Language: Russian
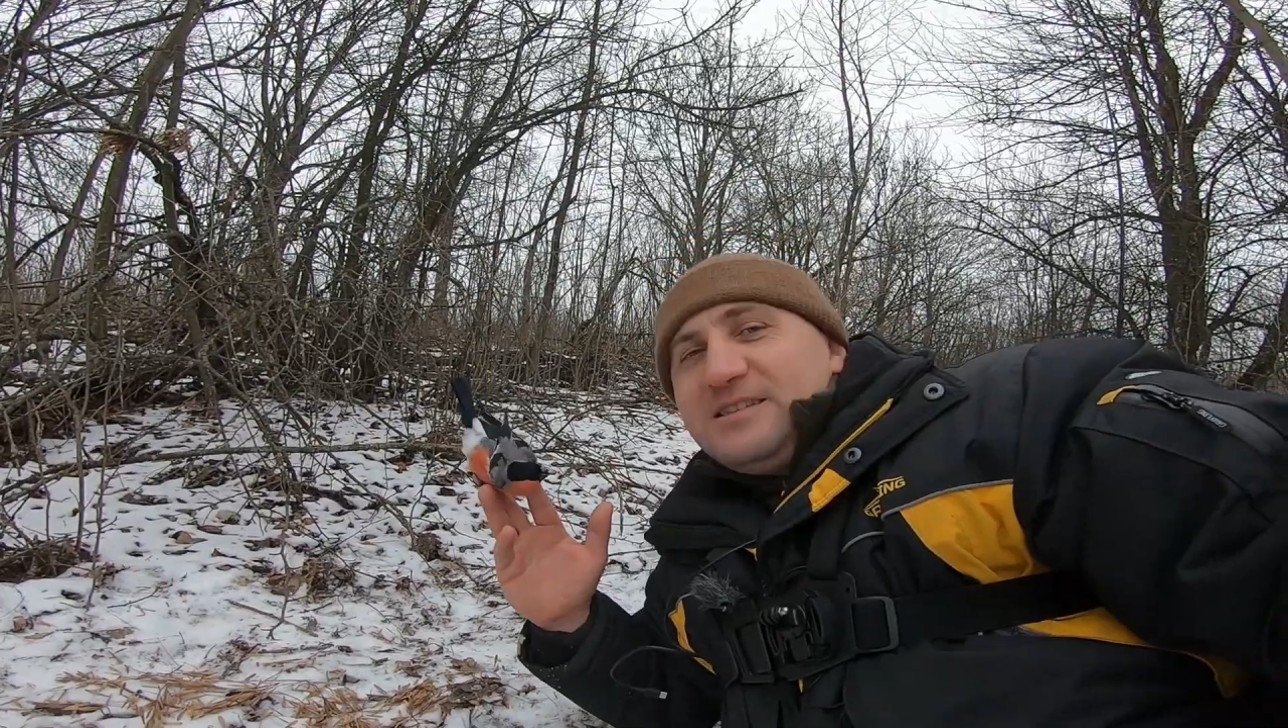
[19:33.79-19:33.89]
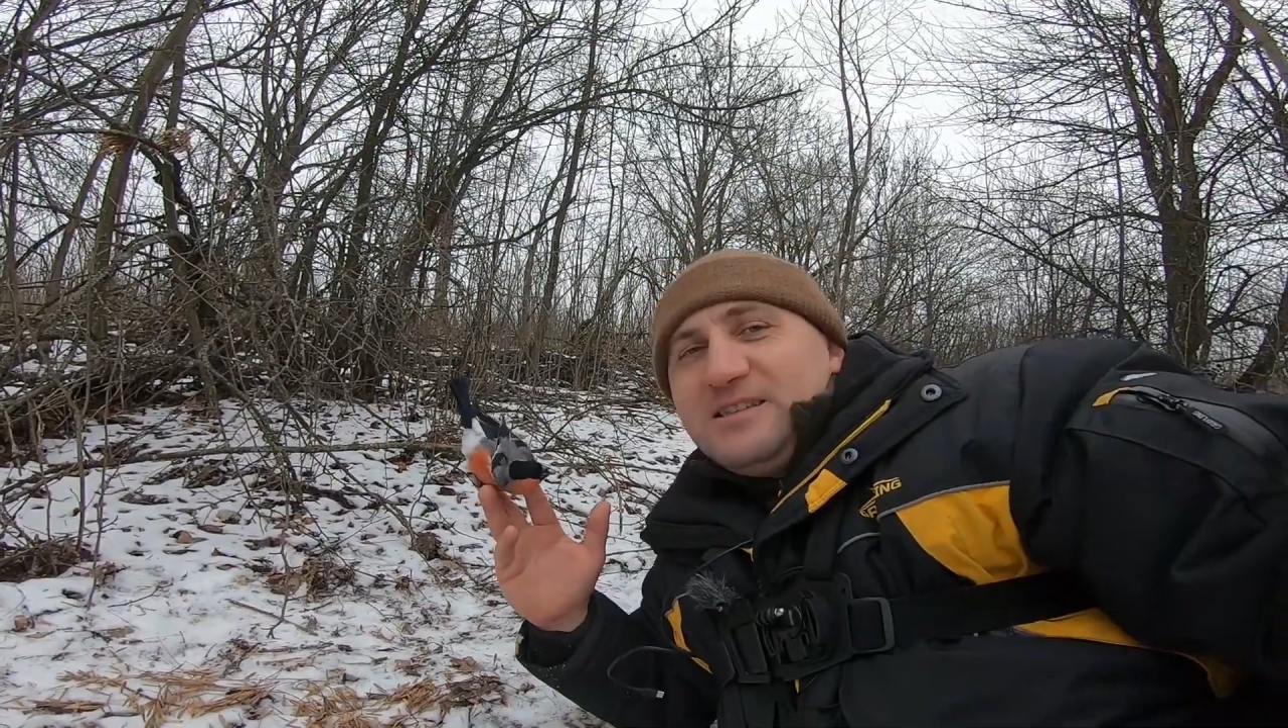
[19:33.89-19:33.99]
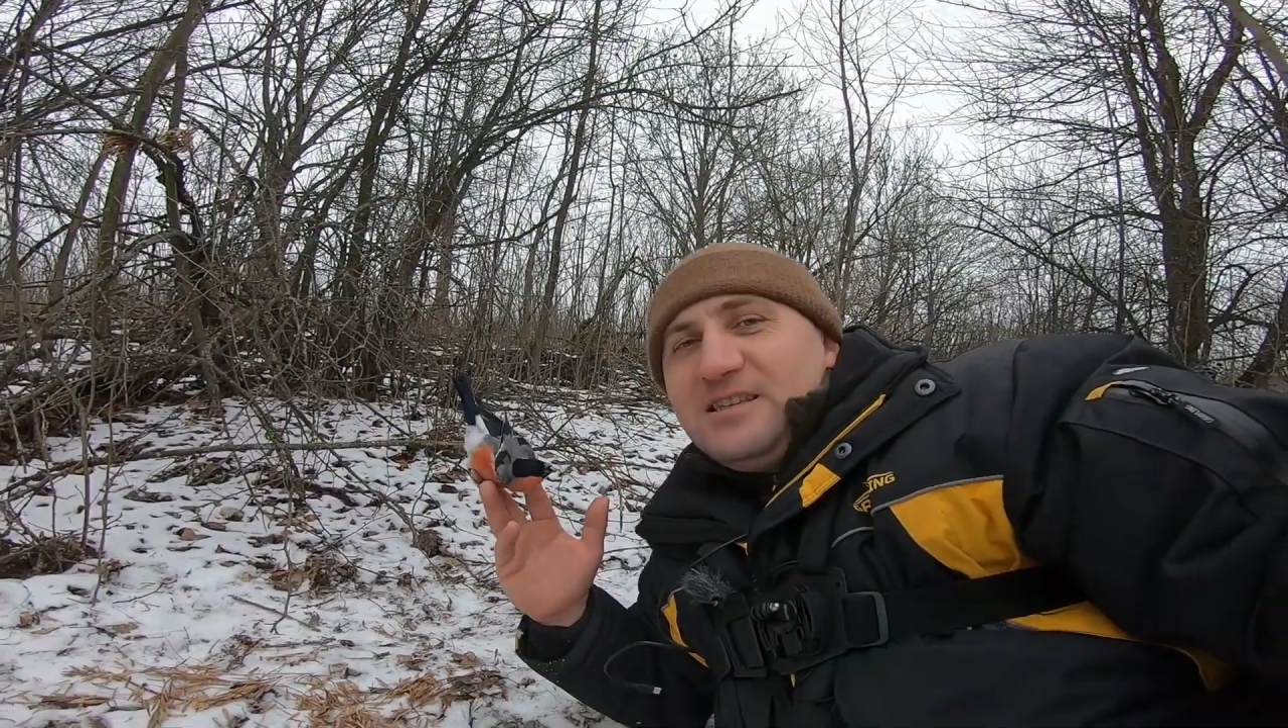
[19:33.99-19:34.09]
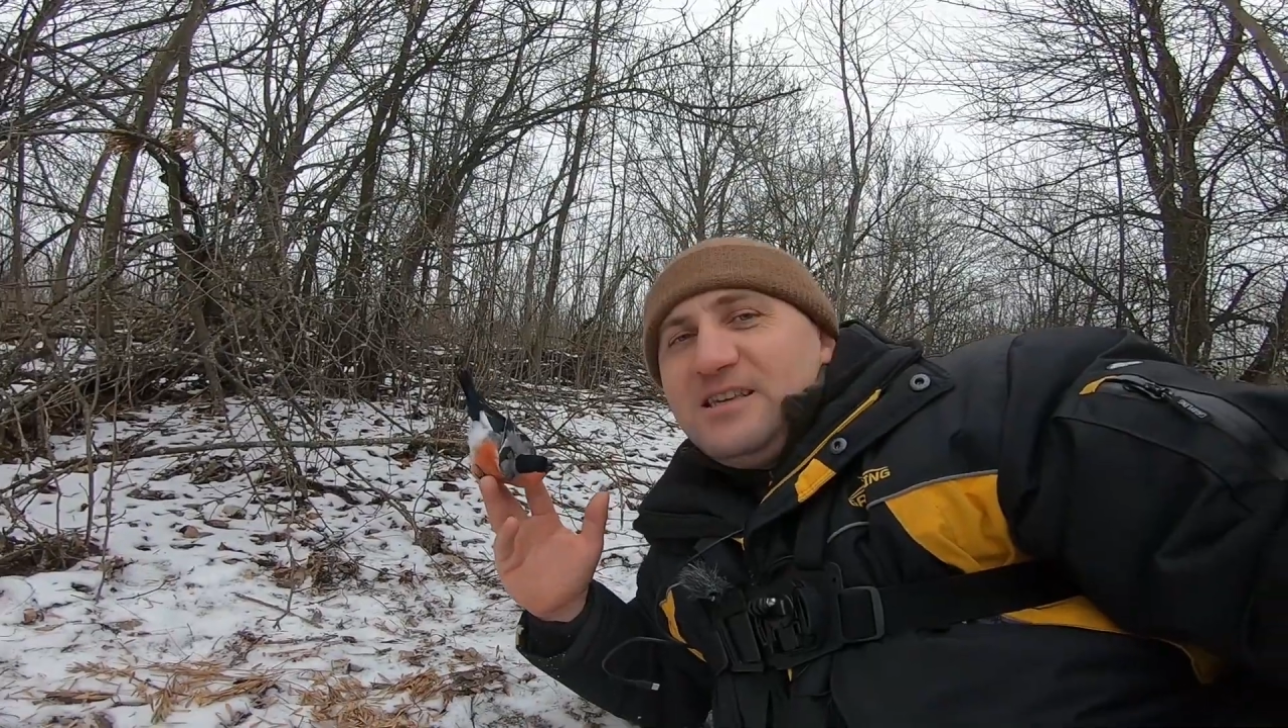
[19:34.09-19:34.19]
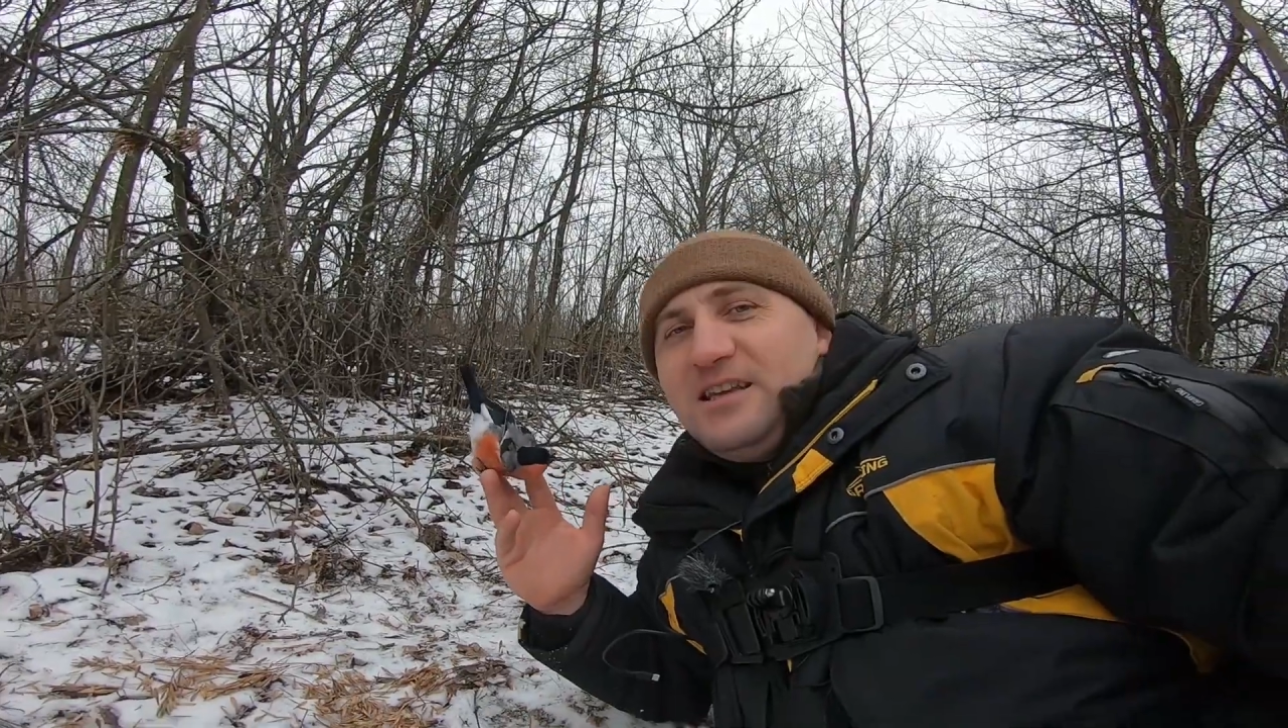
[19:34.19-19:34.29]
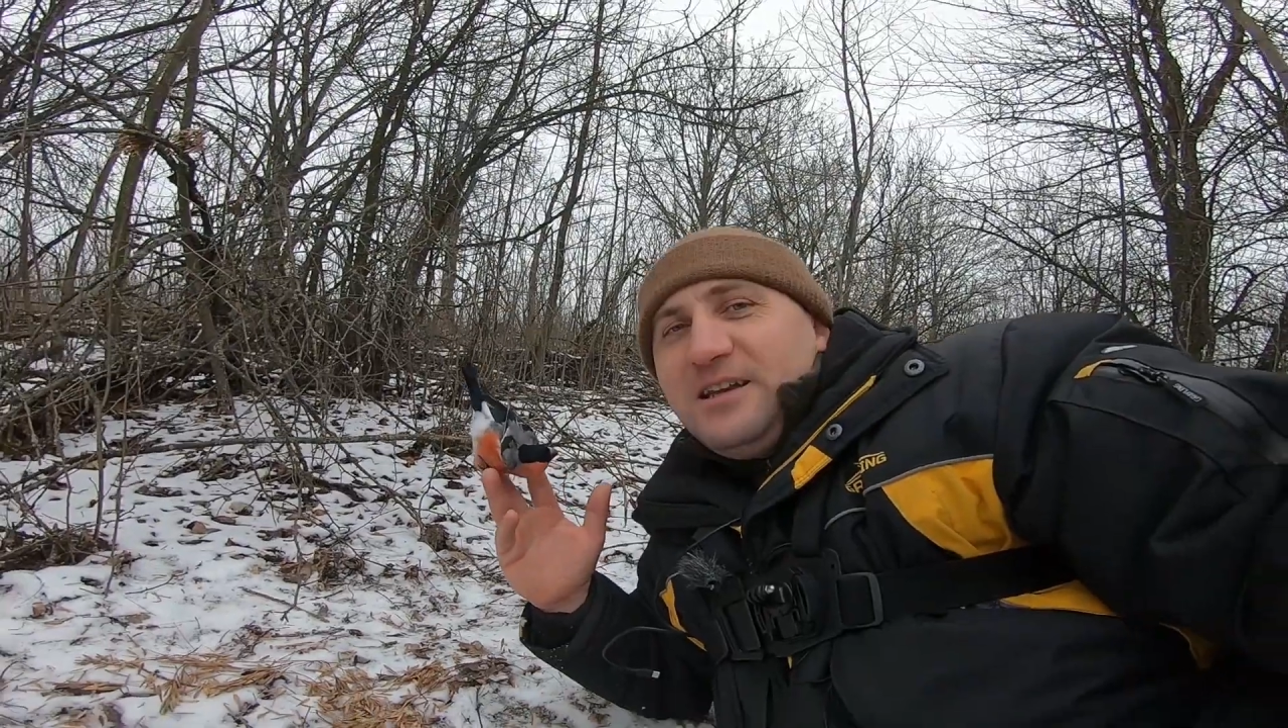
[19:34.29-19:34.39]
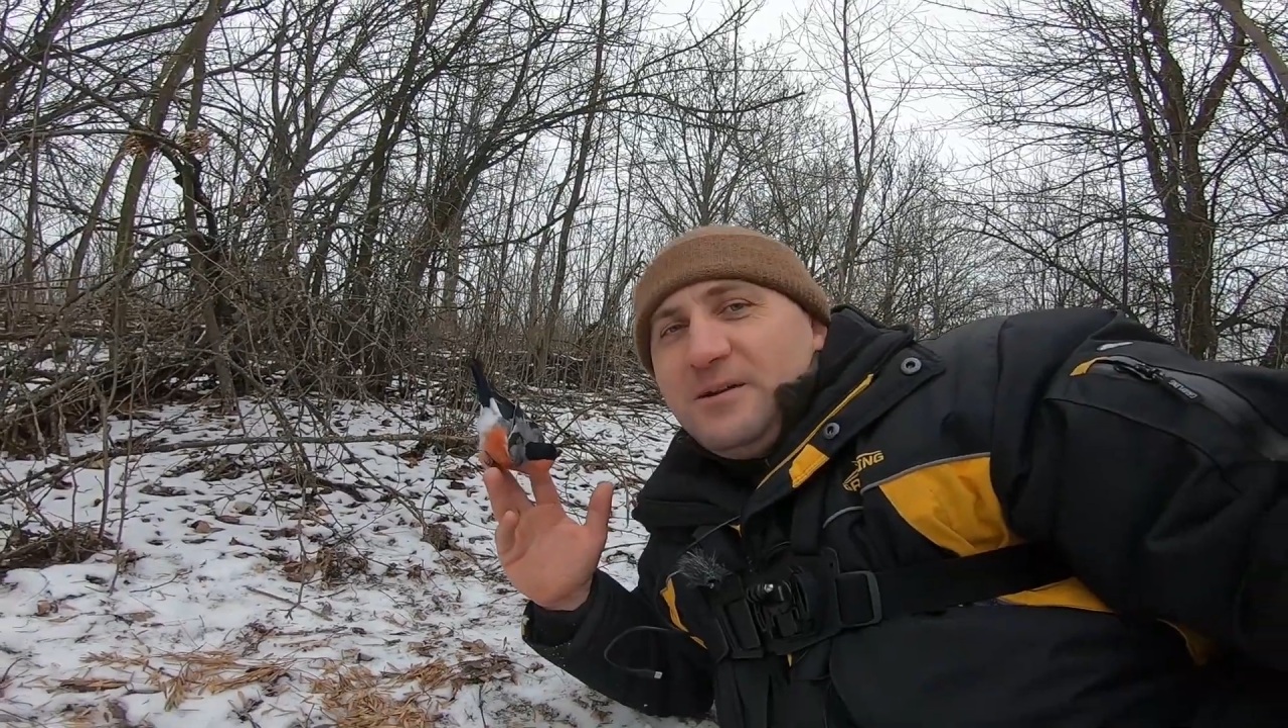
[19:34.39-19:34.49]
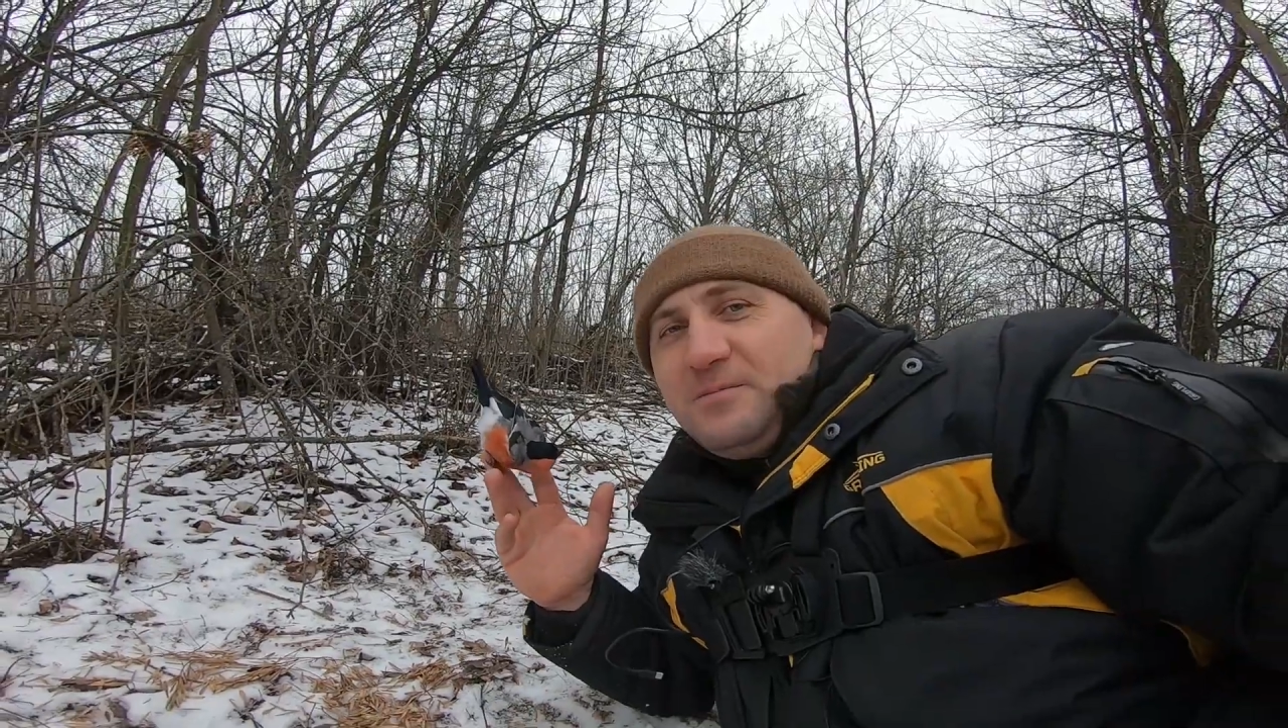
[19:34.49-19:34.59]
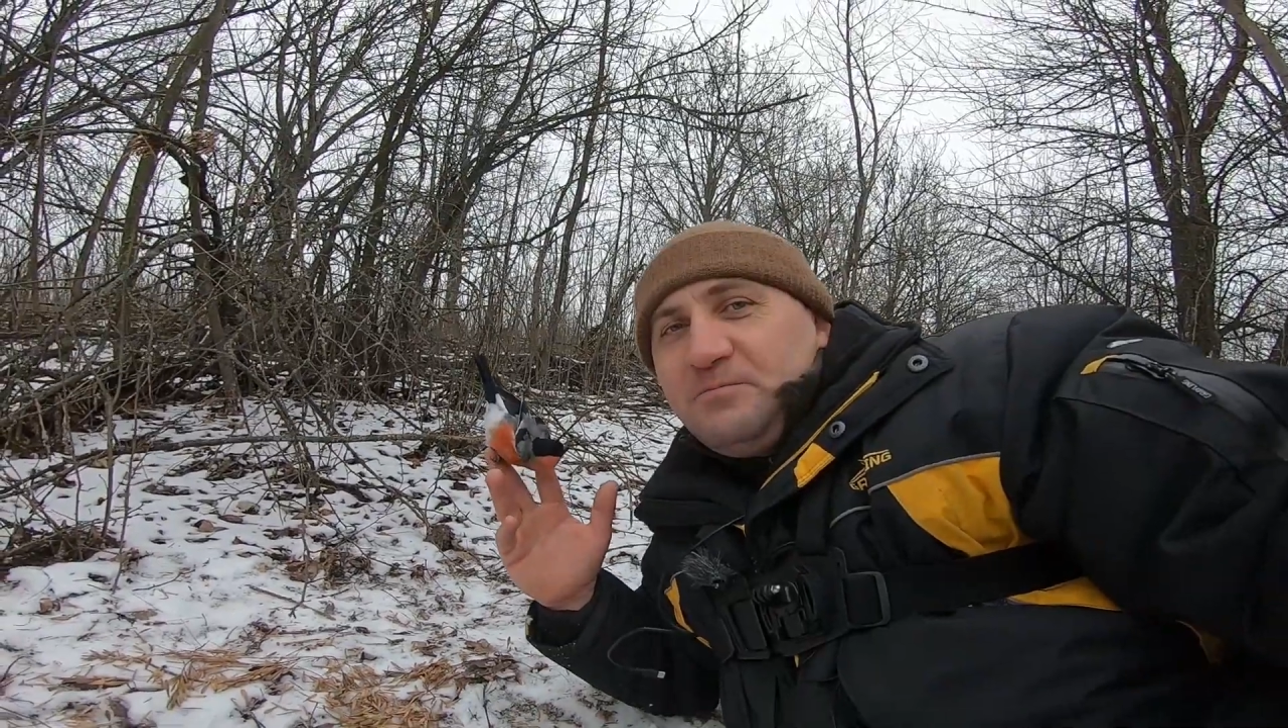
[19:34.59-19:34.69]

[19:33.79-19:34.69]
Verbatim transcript: Снегирь.